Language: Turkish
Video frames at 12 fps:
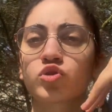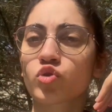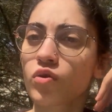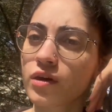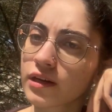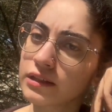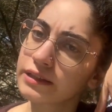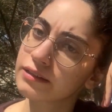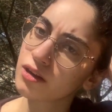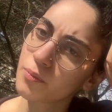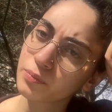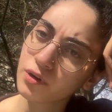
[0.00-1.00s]
çok kalın
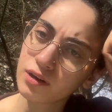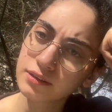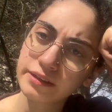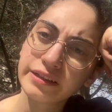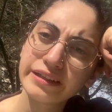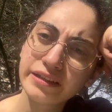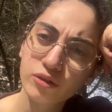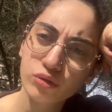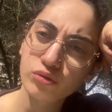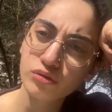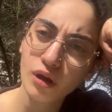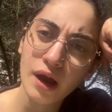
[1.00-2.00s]
kitaplar değil,
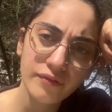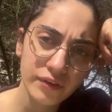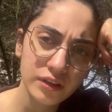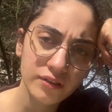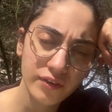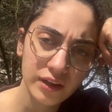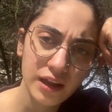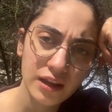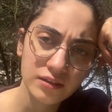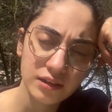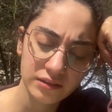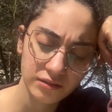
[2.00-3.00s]
200 sayfalık falan.